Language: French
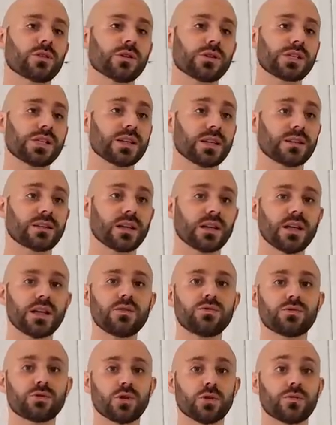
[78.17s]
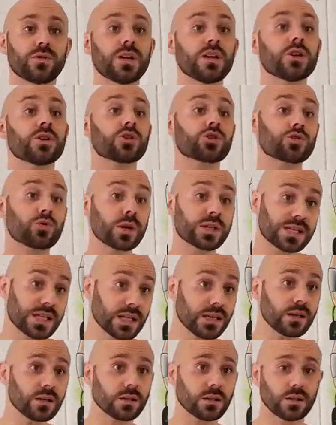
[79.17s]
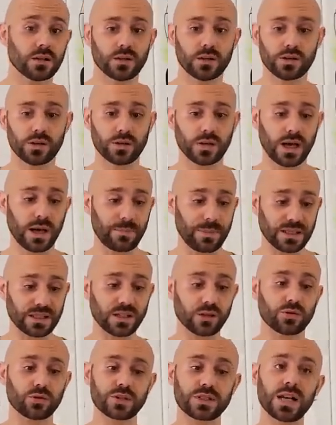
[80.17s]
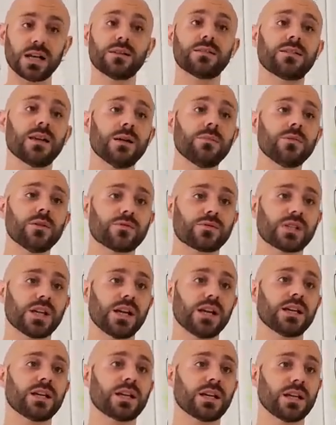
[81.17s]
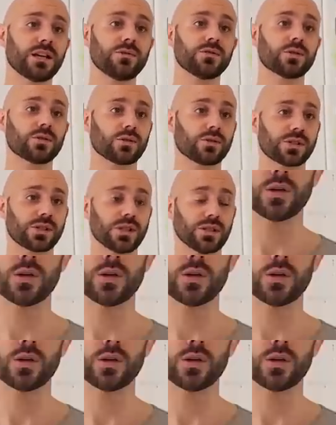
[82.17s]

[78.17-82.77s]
site internet, vous devez choisir euh, à partir de quel thème vous allez créer votre site.